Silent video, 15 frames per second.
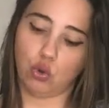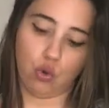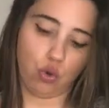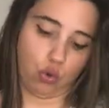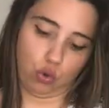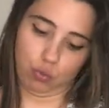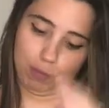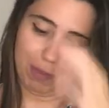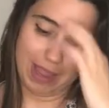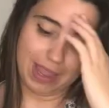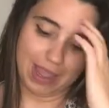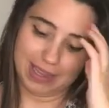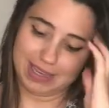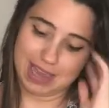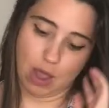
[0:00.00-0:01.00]
o
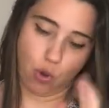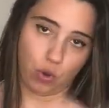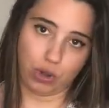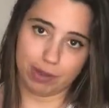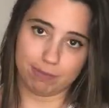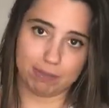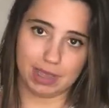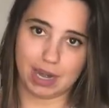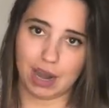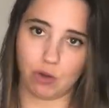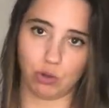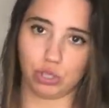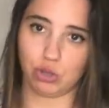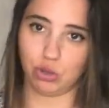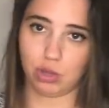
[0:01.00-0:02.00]
vaya, y ahora en verano
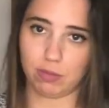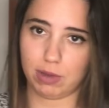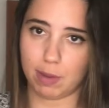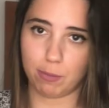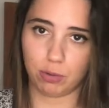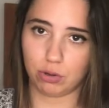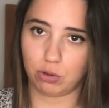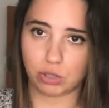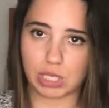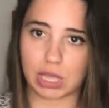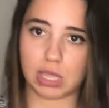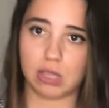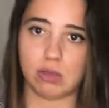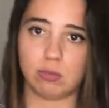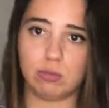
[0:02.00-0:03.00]
que todavía pues no está
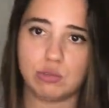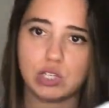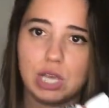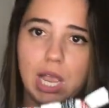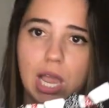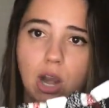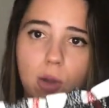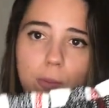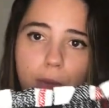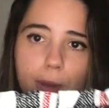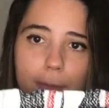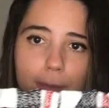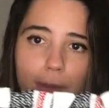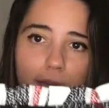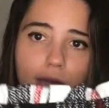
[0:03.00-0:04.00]
haciendo mucha calor, pues
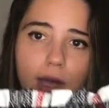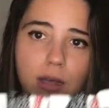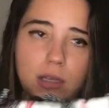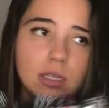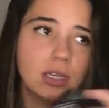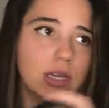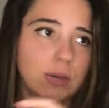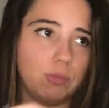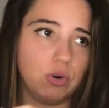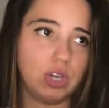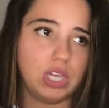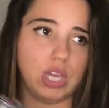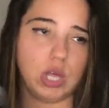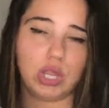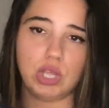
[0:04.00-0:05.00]
pega. Porque
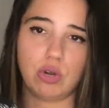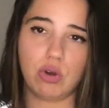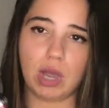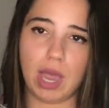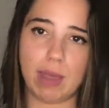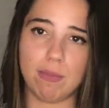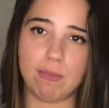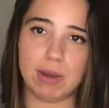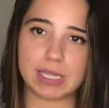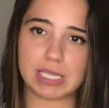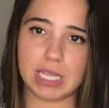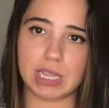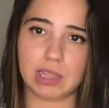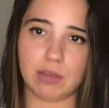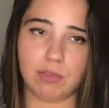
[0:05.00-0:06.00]
ya os digo que es
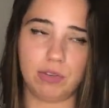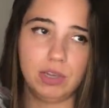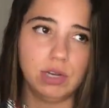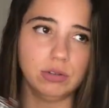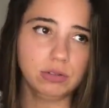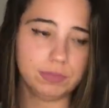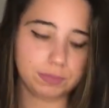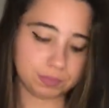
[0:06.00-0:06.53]
bastante fino.